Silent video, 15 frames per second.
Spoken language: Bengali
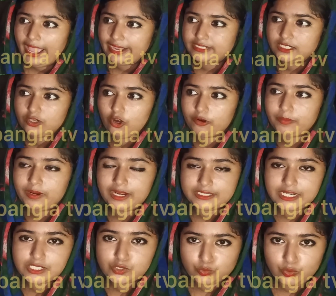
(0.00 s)
একটা নর্মাল
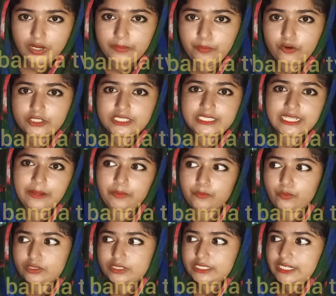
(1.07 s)
একটা স্কুলে পড়ছি এবং
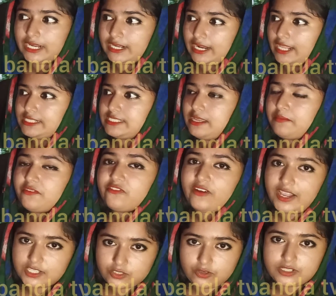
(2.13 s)
প্রতিটা ক্লাসে আমি
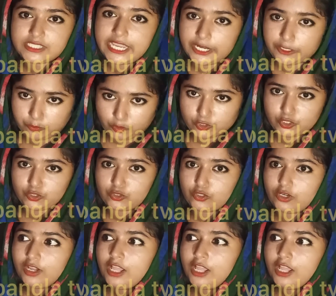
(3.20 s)
ফার্স্ট হয়েছি এইট পর্যন্ত